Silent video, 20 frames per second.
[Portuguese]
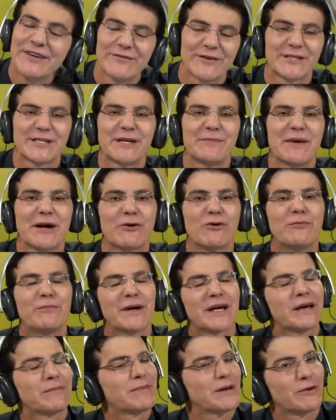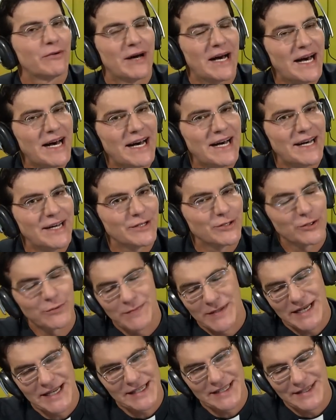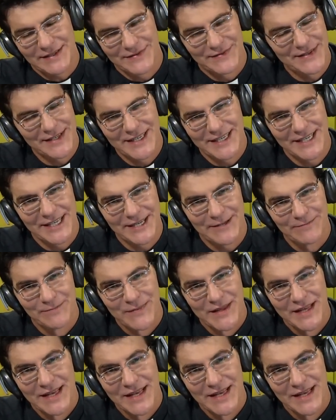Você me acompanha pelo rádio, pela TV.